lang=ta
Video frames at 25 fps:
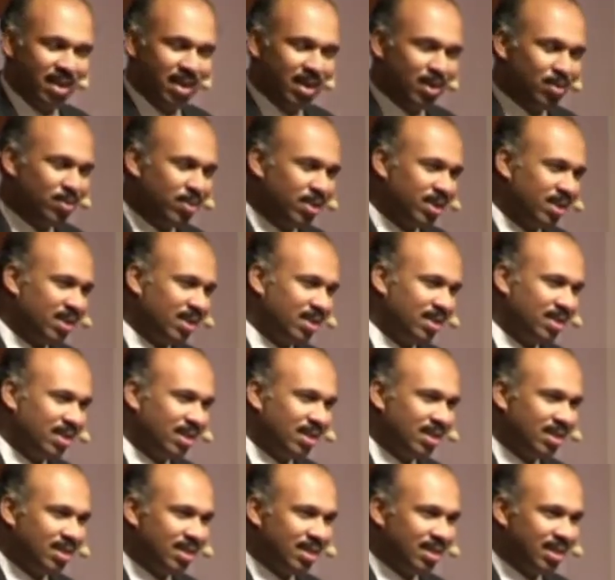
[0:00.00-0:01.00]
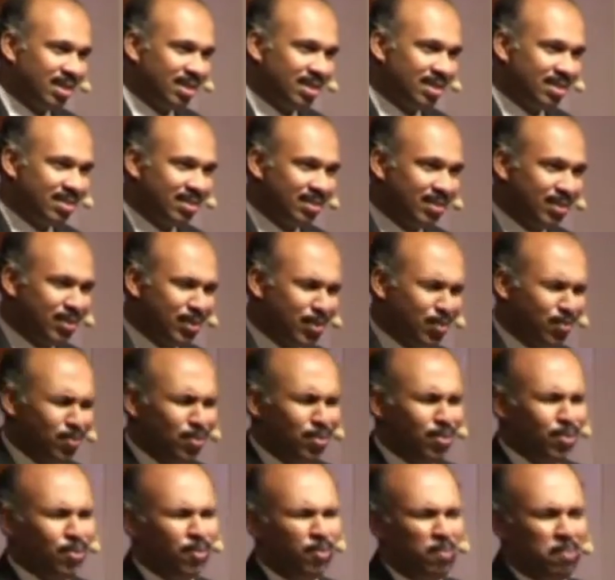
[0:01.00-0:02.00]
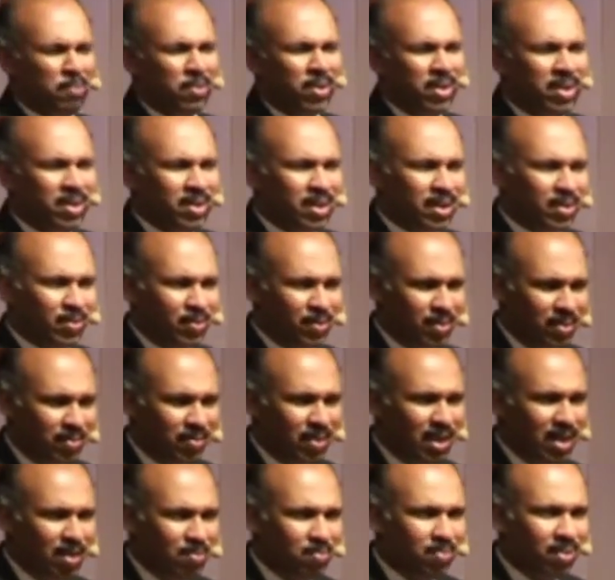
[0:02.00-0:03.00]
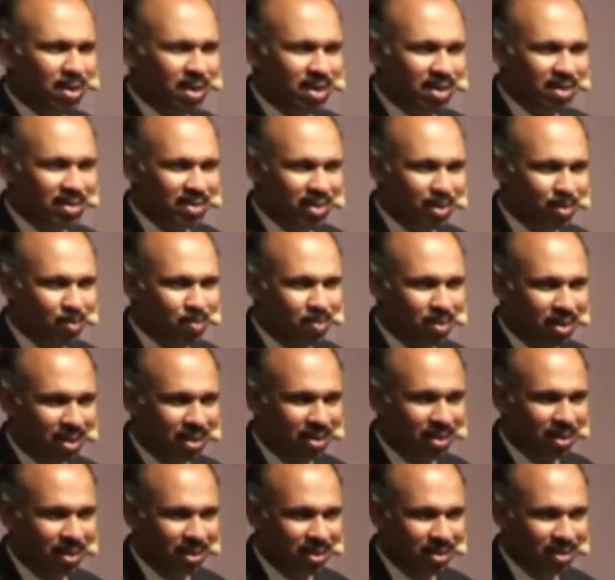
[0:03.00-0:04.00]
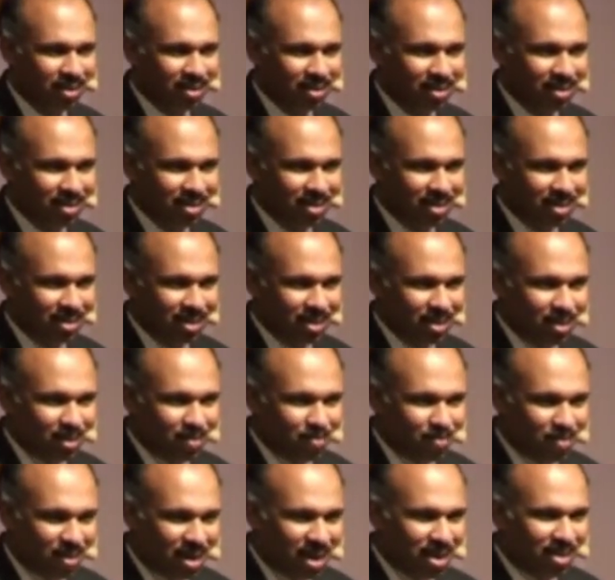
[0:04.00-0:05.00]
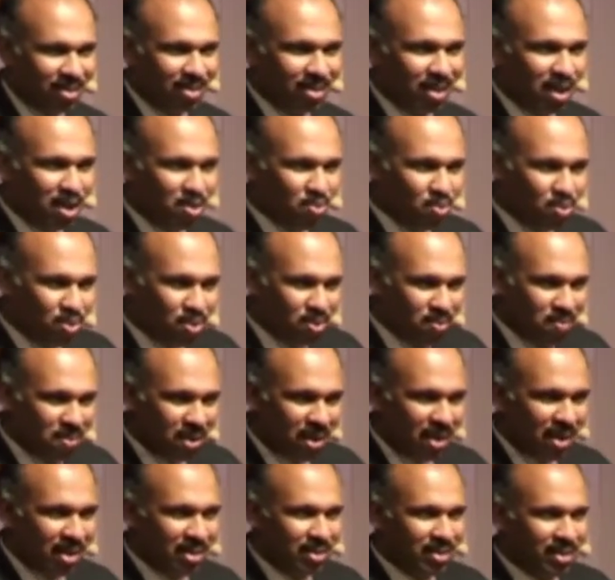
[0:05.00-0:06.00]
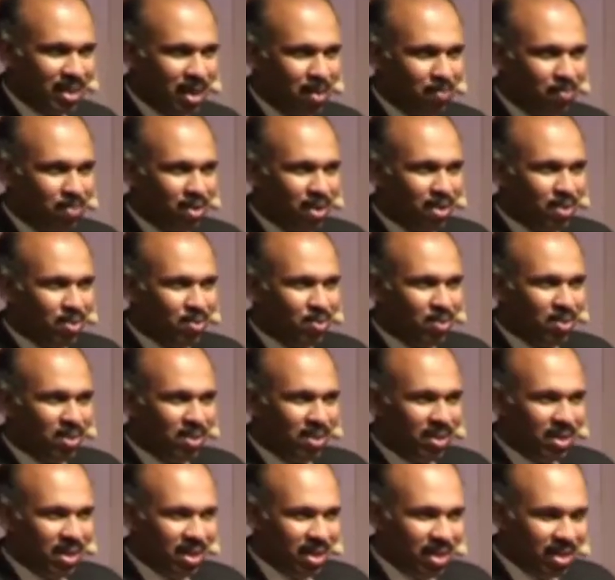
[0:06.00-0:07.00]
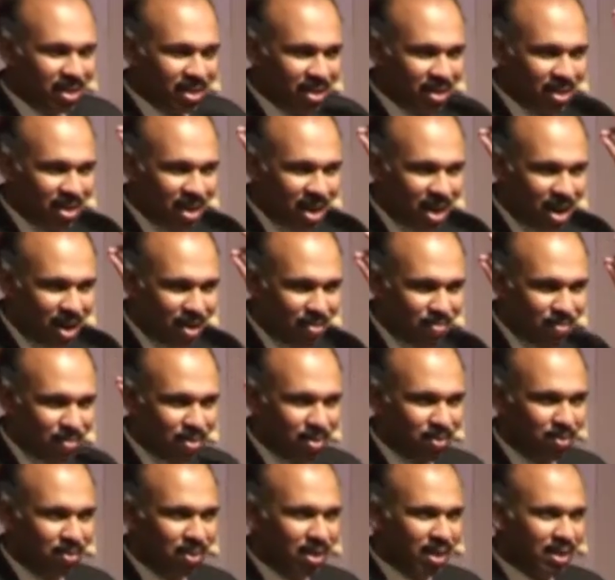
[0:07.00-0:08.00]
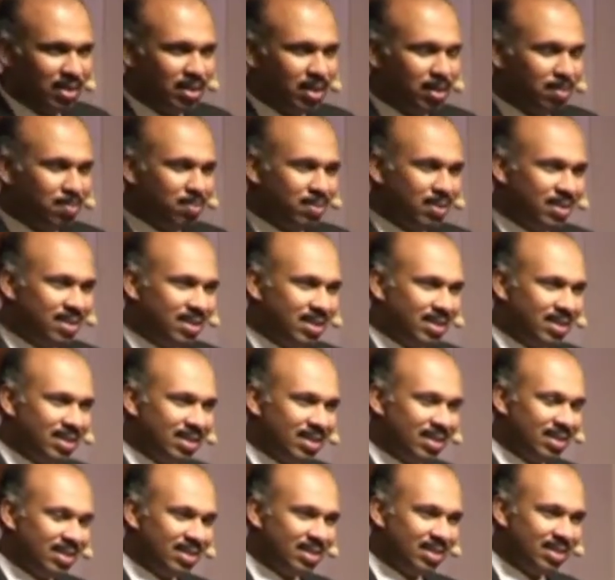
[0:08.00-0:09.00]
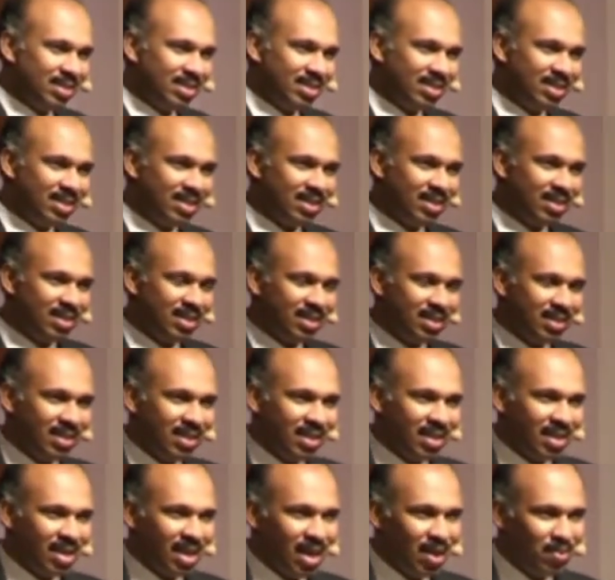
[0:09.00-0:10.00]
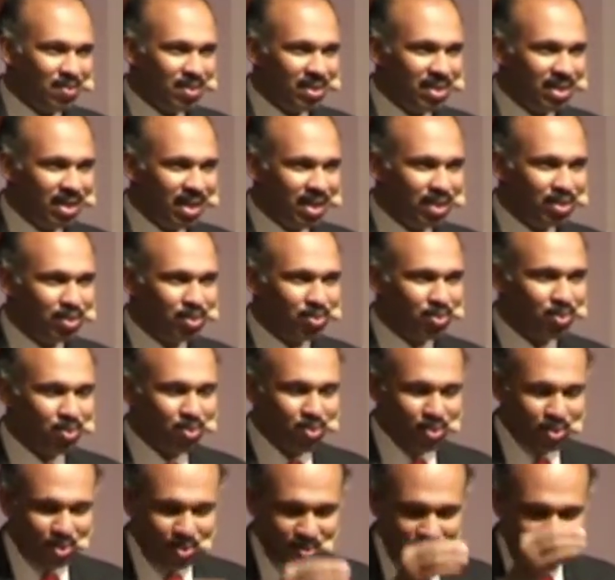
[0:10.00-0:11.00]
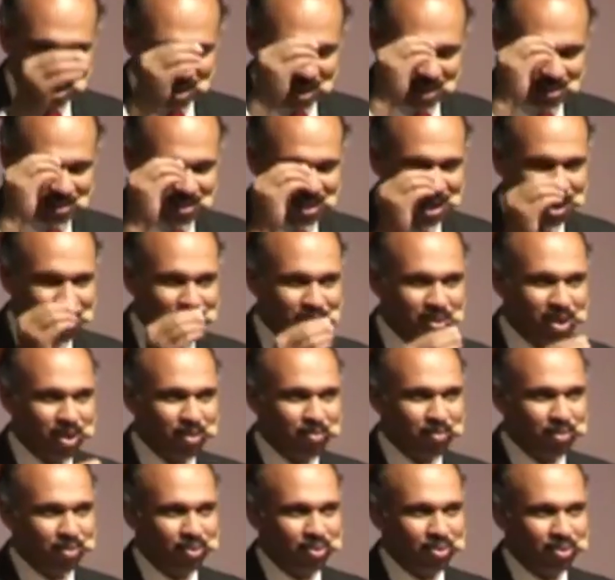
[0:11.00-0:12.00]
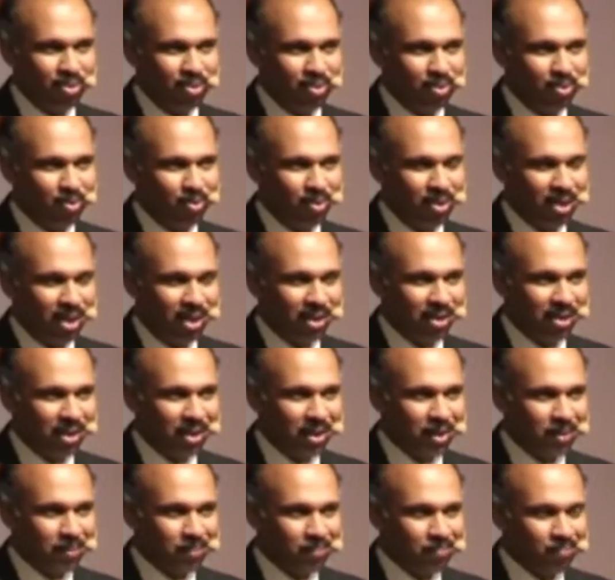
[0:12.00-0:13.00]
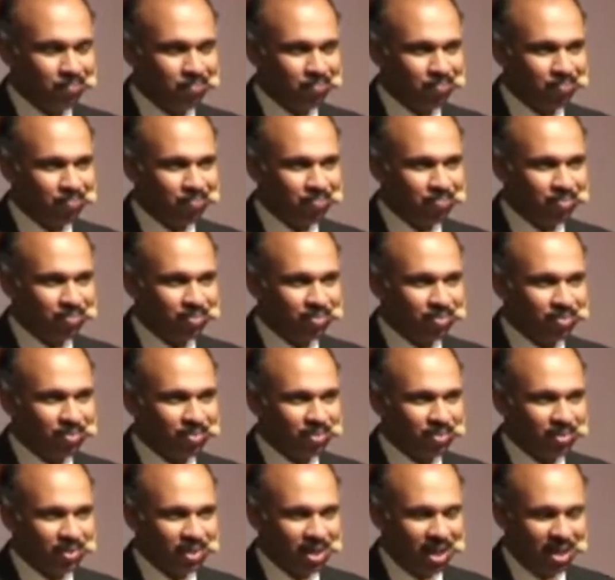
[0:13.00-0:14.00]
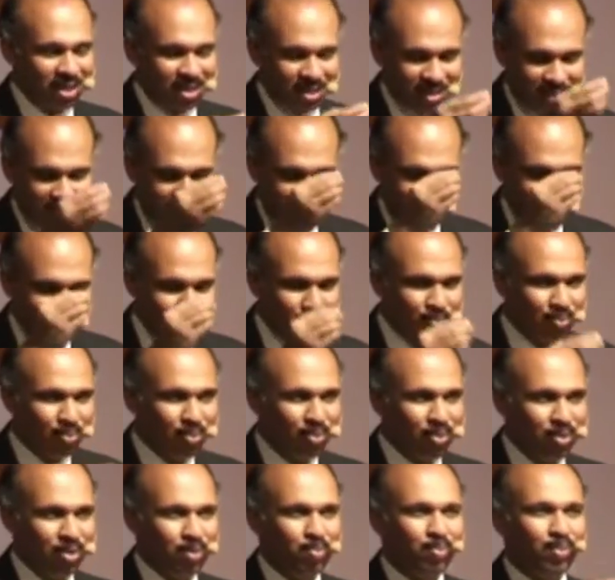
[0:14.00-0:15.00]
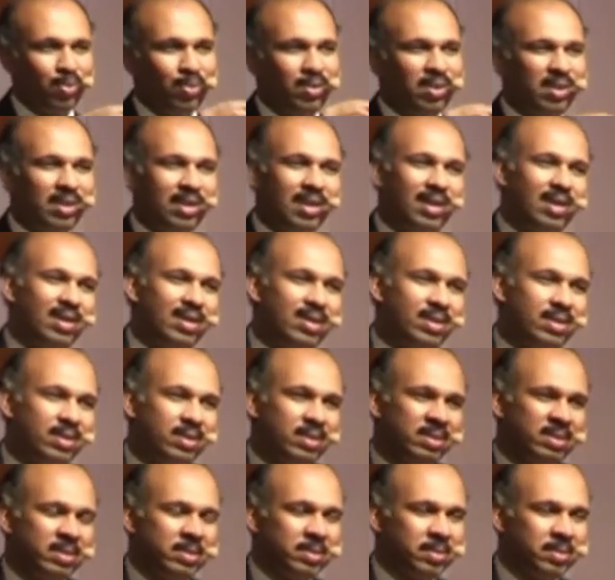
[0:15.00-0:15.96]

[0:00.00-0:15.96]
மரியாளுடைய இருதயத்தில் எவ்வளோ பெரிய ஒரு வெளிப்பாடு இருந்தது பாருங்கள் மார்த்தாள் ஒருவேளை சாப்பாடு கொடுக்க அவ்வளவு கஷ்டப்பட்டு அவள் இயேசுக்கு ஒருவேளை சாப்பாடு போடுவதற்குள்ளாக அதை சலிப்போடு போடுகிறாள்